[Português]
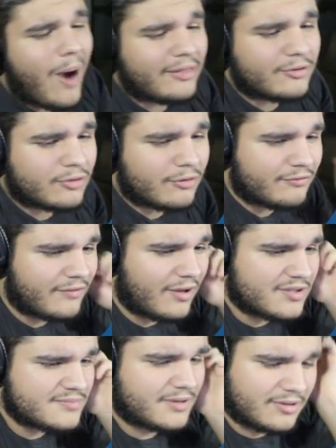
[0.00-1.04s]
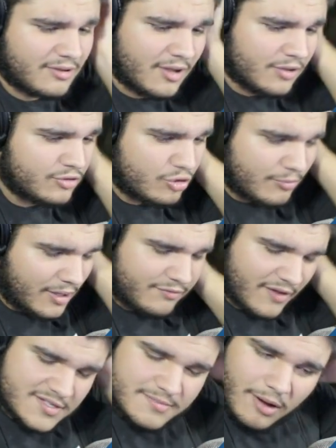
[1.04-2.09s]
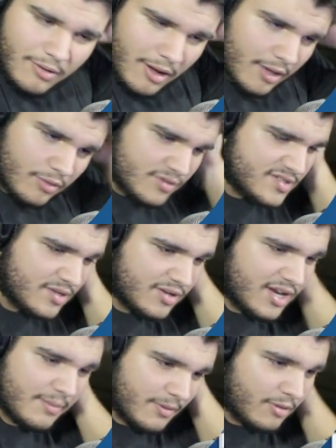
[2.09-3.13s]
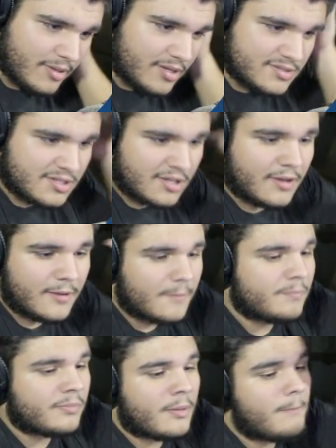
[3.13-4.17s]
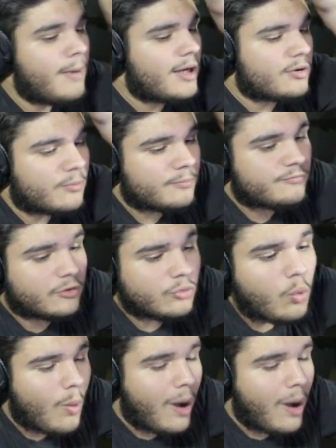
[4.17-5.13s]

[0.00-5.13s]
quatro troféus, mano. Tudo bem, não faz mal. Ai, cocei a orelha, pelo menos. Mano, faltam